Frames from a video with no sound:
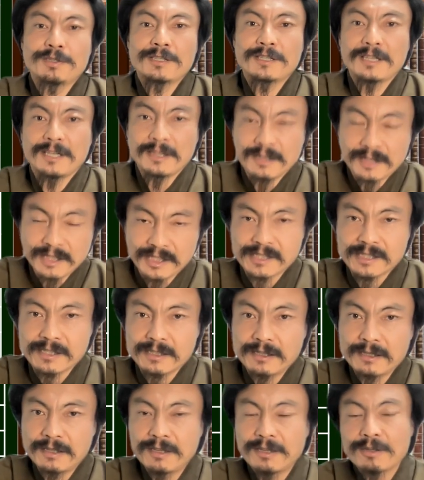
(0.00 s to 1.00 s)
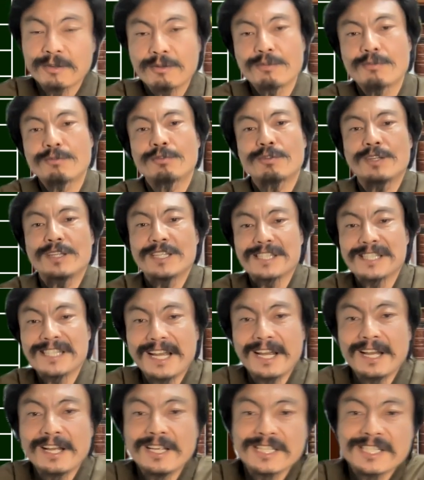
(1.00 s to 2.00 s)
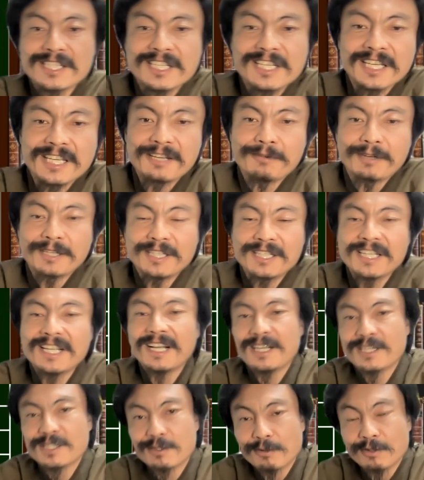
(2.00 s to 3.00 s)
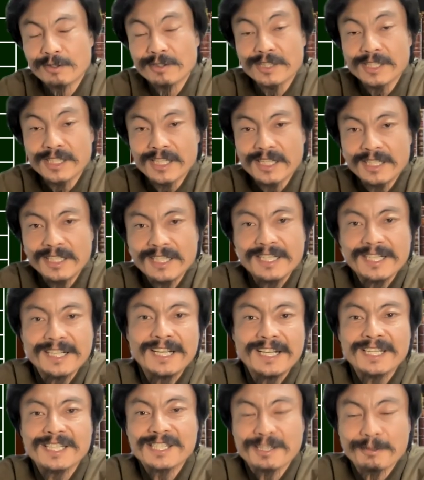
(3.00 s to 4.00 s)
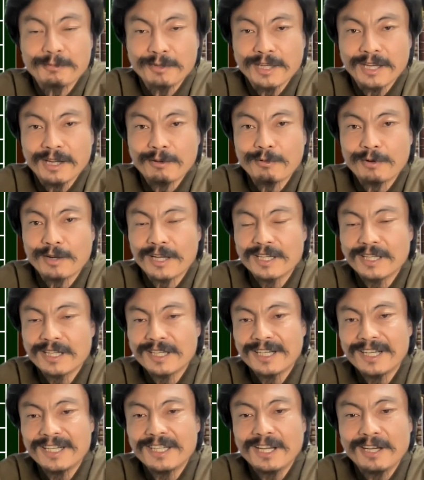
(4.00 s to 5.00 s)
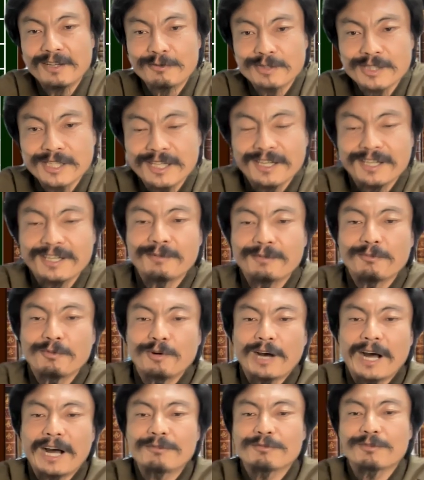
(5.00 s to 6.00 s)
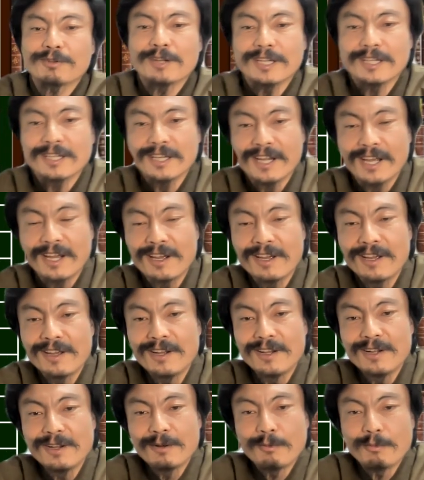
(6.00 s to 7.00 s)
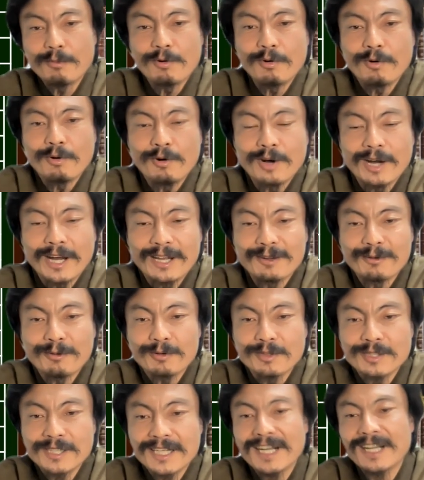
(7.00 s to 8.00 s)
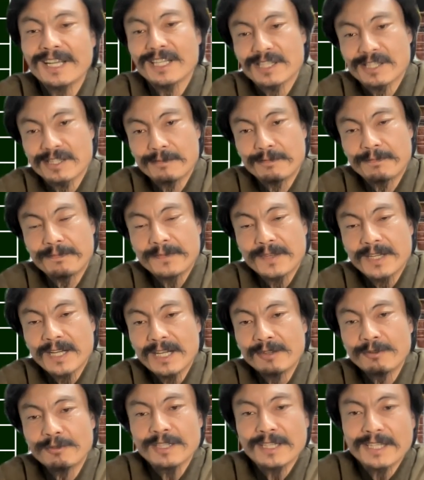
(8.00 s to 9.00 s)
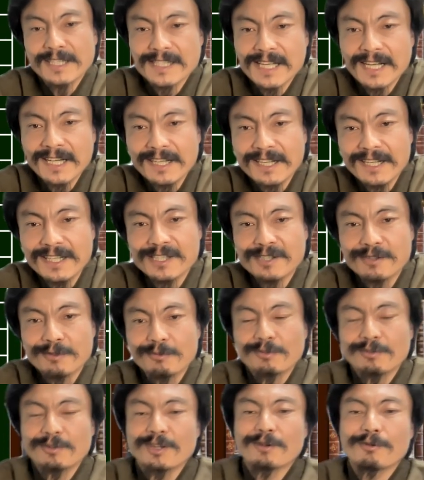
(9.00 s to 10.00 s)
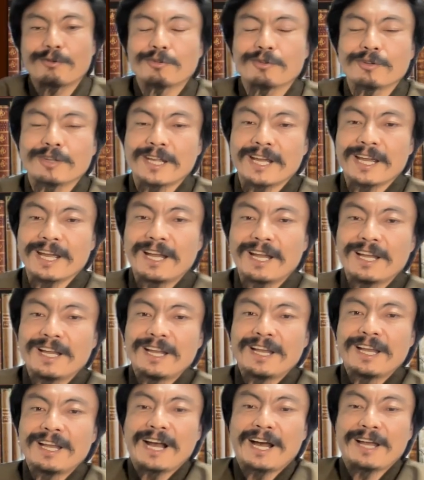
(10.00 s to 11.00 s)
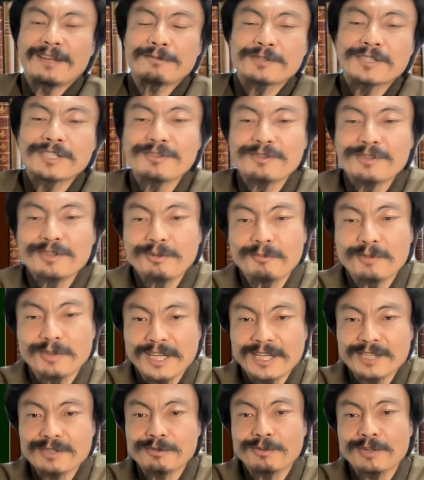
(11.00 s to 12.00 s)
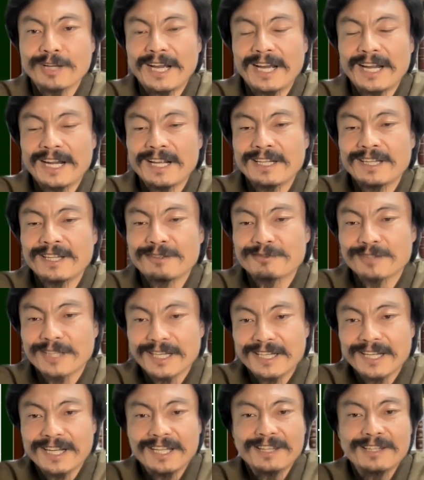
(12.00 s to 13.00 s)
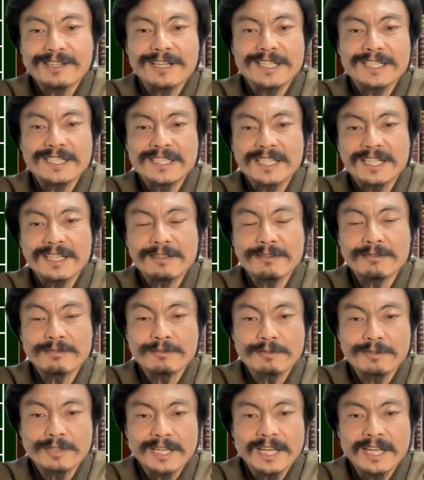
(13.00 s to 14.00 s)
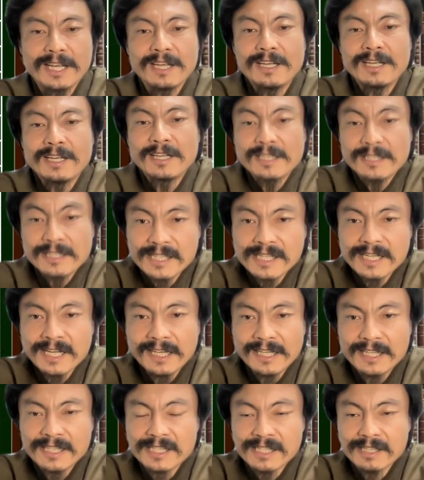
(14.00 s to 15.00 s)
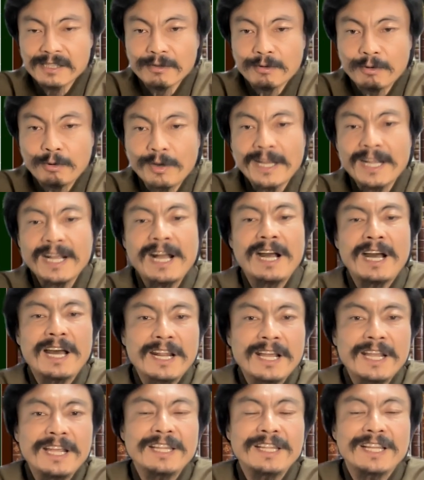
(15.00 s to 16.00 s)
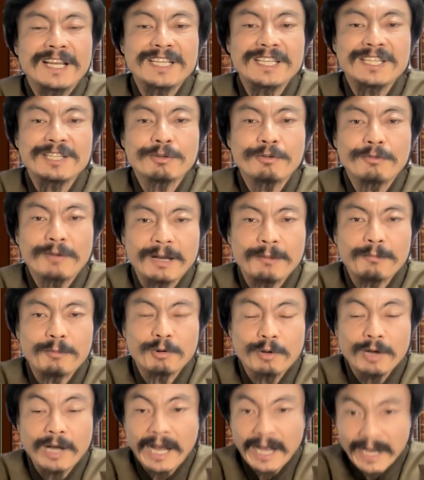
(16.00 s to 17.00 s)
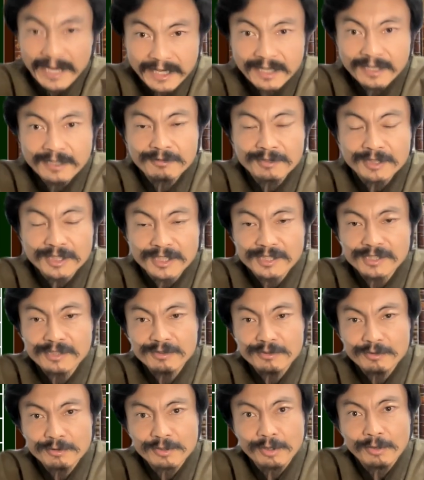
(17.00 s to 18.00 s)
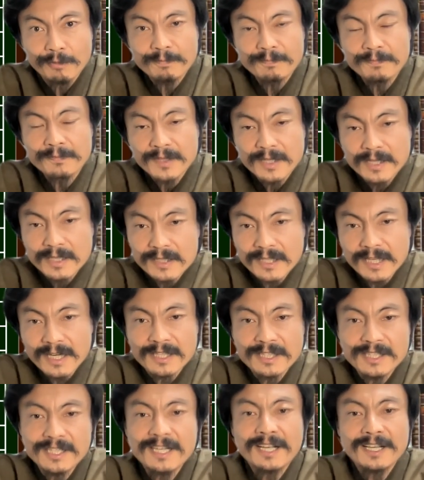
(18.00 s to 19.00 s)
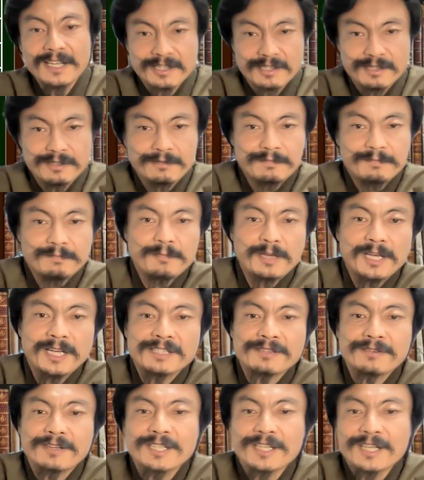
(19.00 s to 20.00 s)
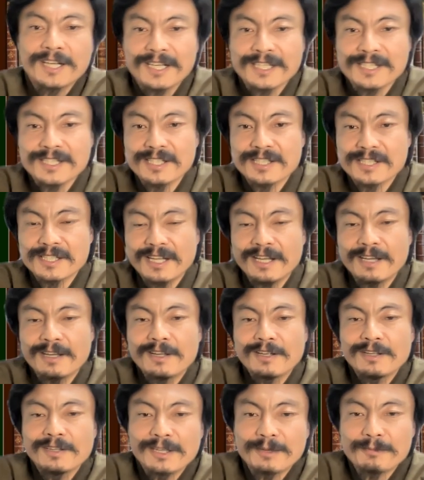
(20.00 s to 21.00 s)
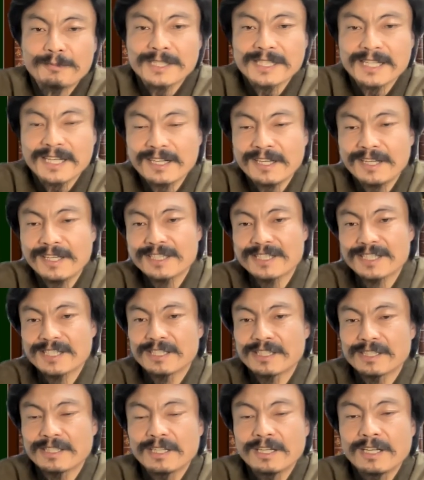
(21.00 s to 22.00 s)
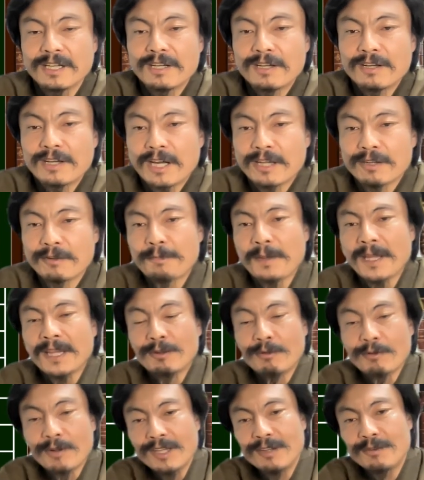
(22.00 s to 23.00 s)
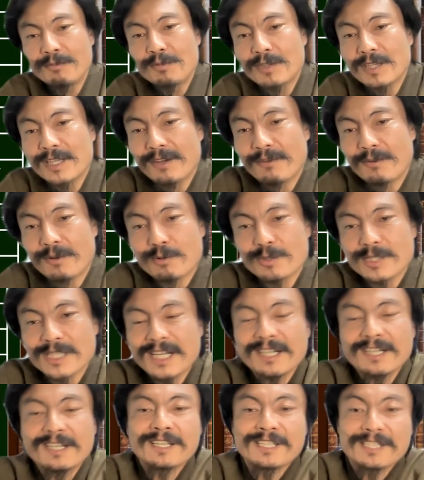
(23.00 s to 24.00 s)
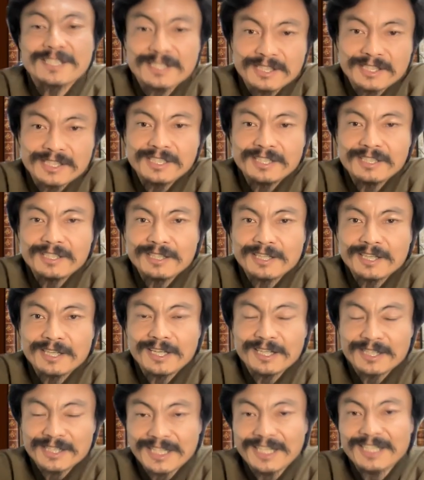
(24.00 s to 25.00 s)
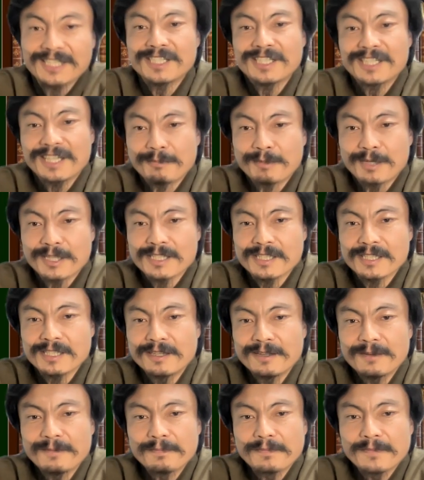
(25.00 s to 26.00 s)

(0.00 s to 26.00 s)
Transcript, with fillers: 物件です。ということでですね、敷金は2ヶ月ってください。1ヶ月でもね、これ1回滞納しただけでもうアウトなんでね、もうあの2ヶ月。かといってね、3ヶ月取るとね、今度ね、あの普通の人もね、ちょっと払いたくないなって感じになってくるので、2ヶ月、これが払えない人はもう入らなくていいです、入居。だから2ヶ月、目安は2ヶ月ですね。で、まあ、3ヶ月、あのペット化の物件をこれ3ヶ月に、えー、したりしています。